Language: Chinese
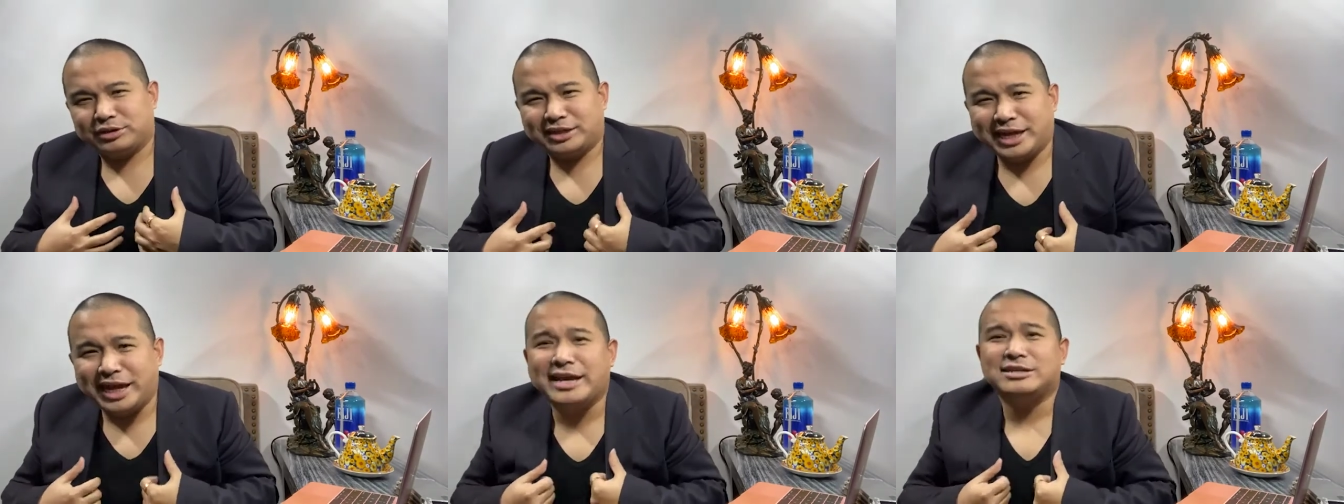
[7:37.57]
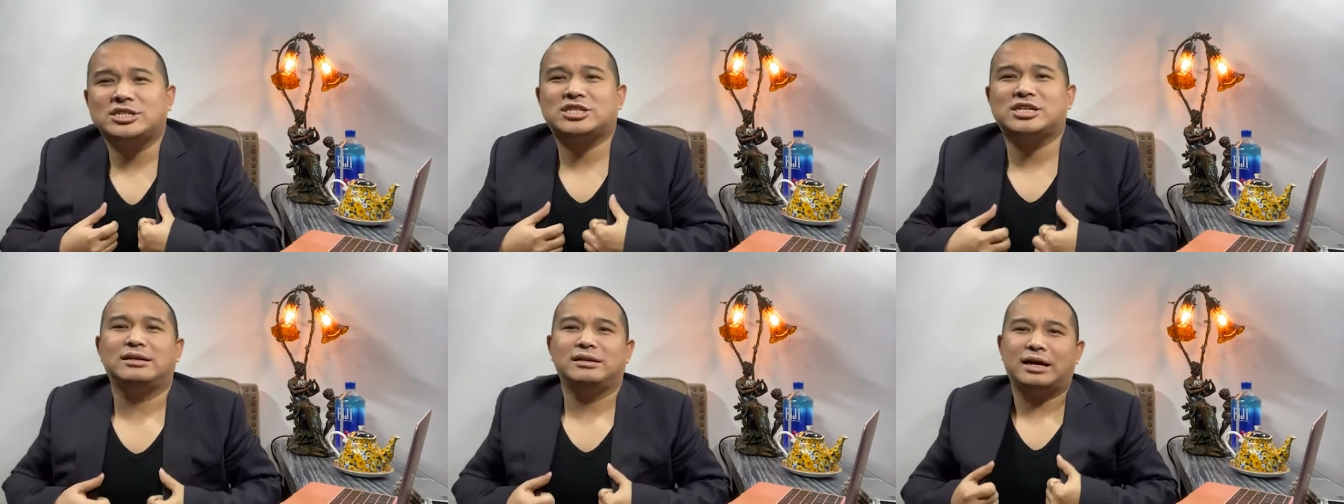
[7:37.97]
天
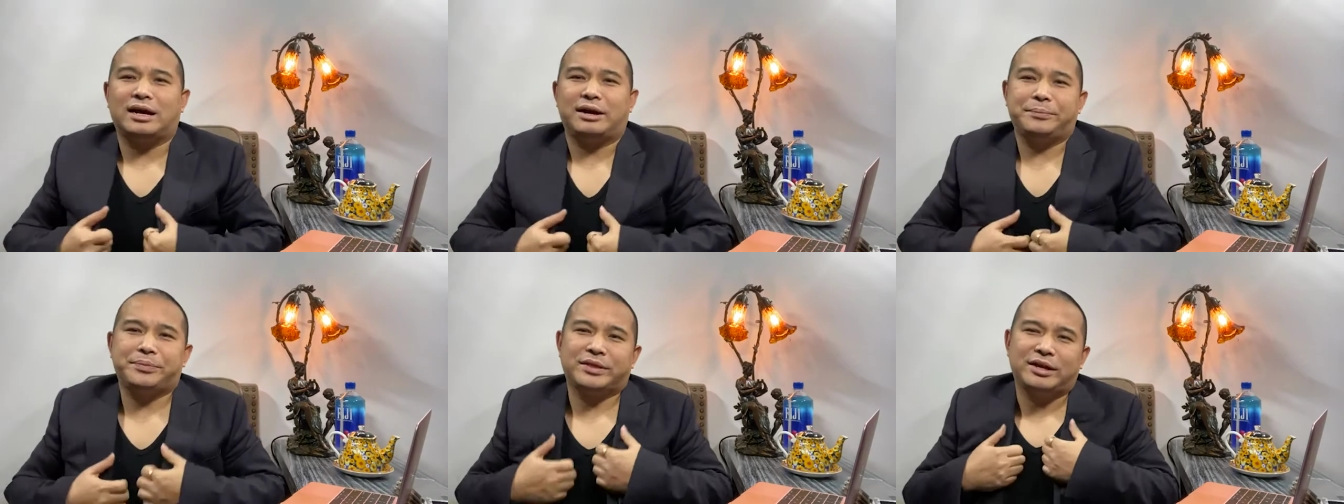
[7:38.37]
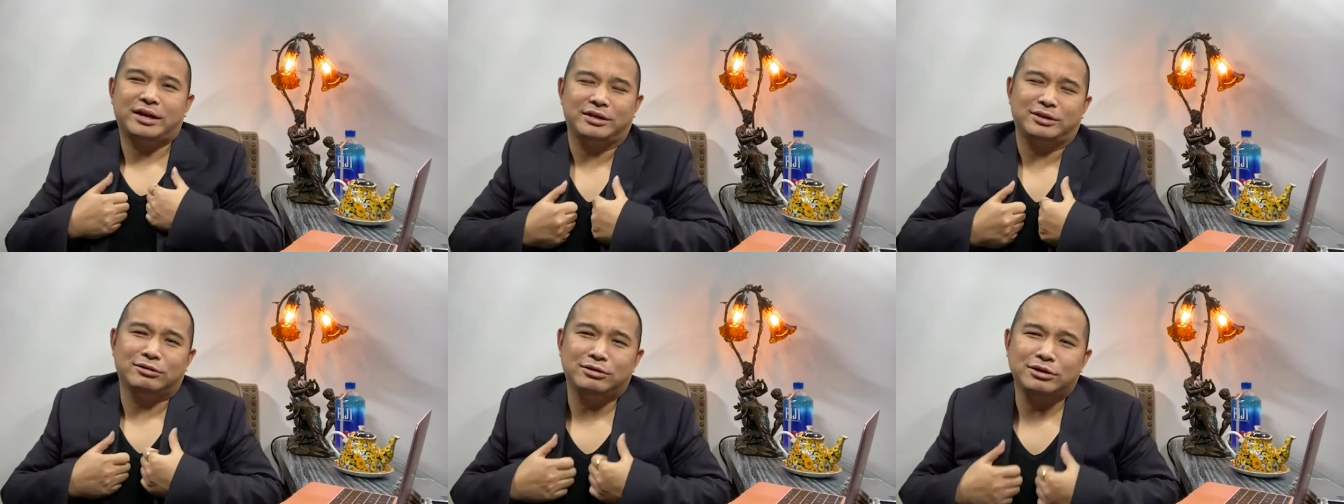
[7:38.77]
生啊，
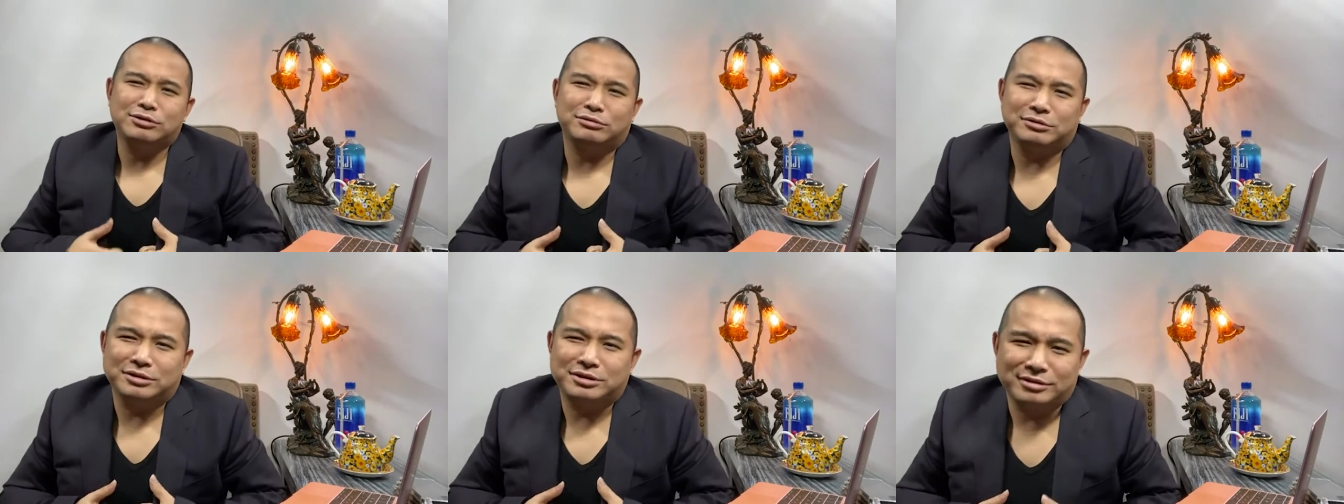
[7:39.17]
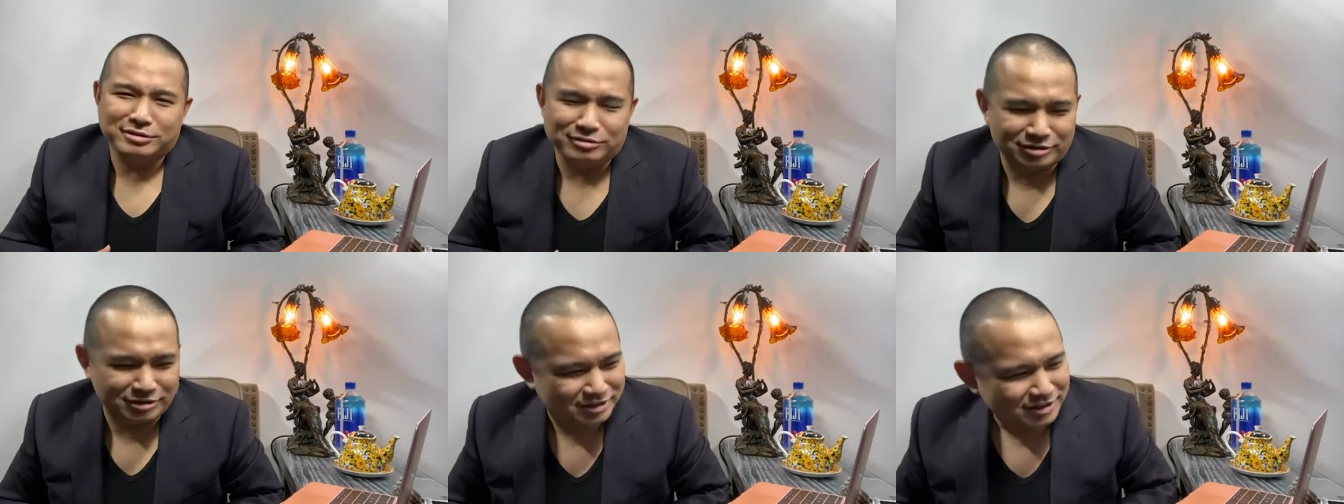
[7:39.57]
啊，有一种这
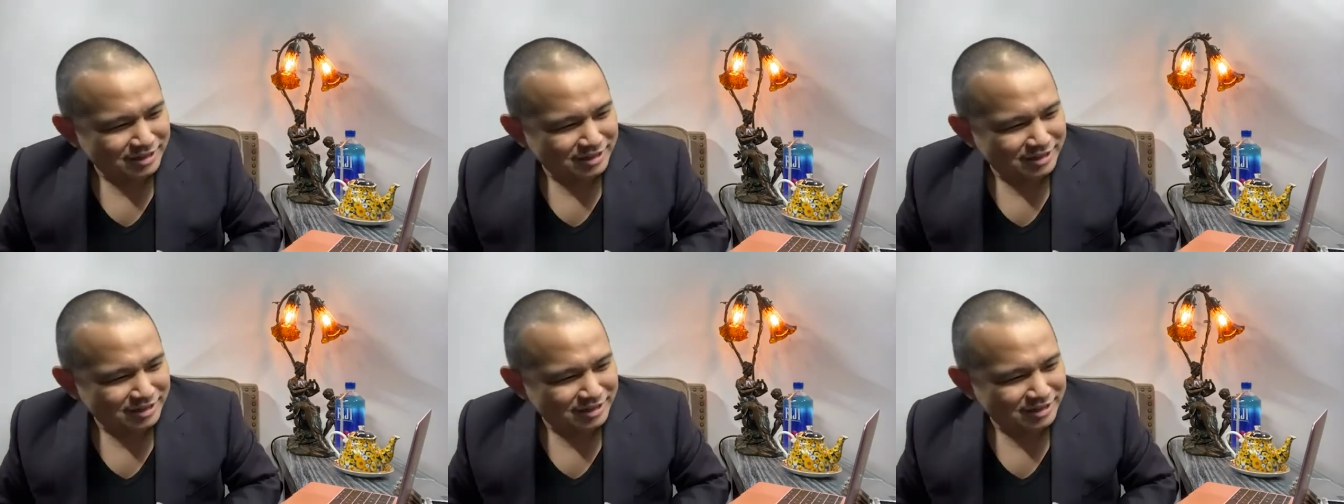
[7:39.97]
种